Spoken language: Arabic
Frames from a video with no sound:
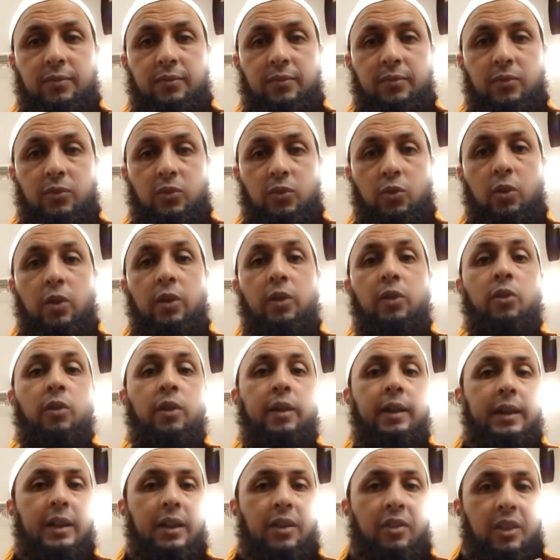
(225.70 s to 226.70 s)
هناك
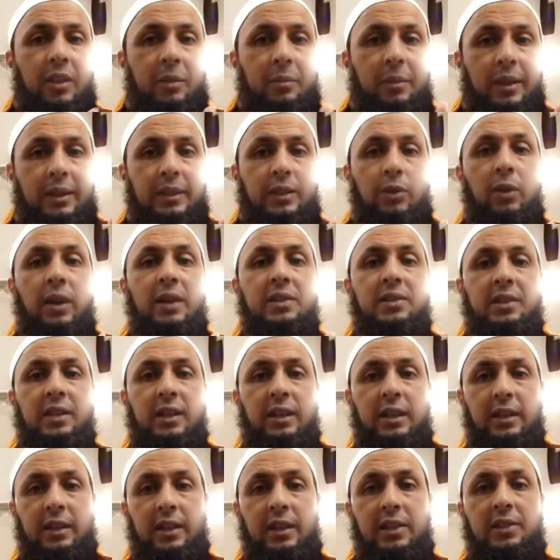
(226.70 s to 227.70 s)
كثير من عنده أسئلة
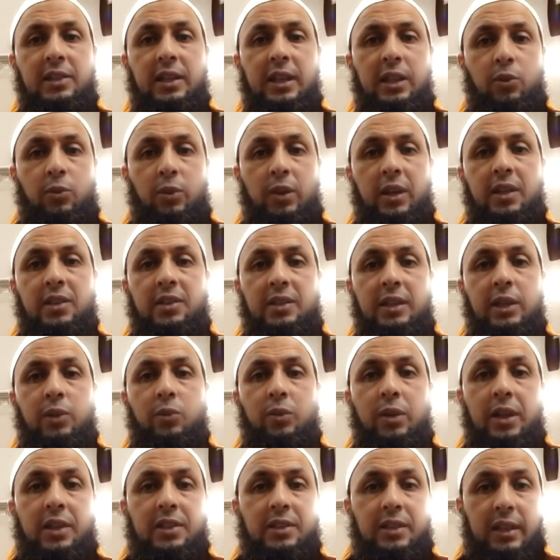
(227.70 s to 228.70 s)
يسأل ويسأل
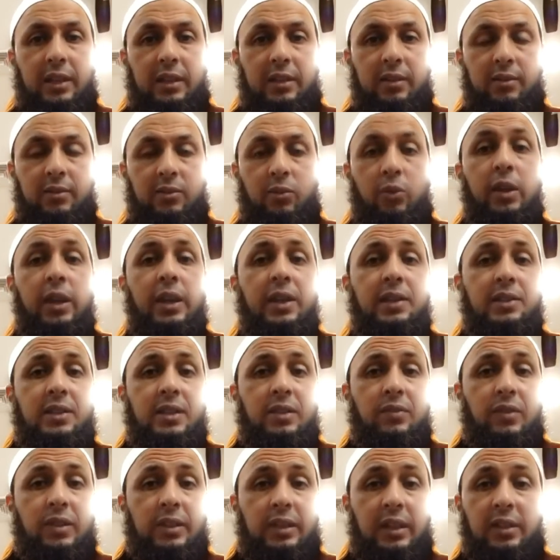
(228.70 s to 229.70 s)
ويسأل ولا
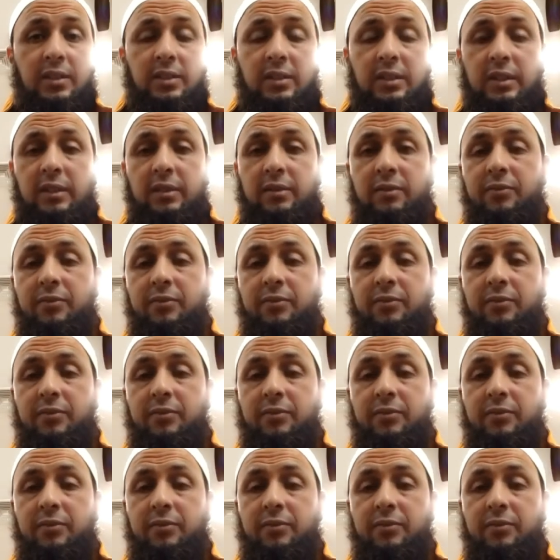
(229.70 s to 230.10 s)
يستفيد أصلا